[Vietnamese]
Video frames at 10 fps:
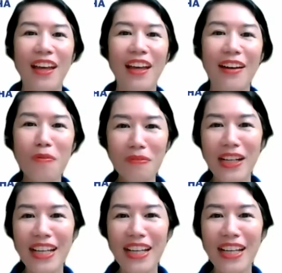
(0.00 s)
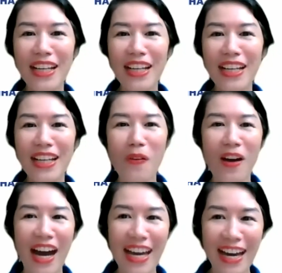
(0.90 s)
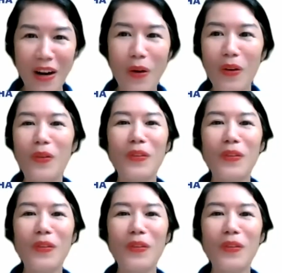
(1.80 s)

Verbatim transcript: à, đúng điển hình của một cô gái Hà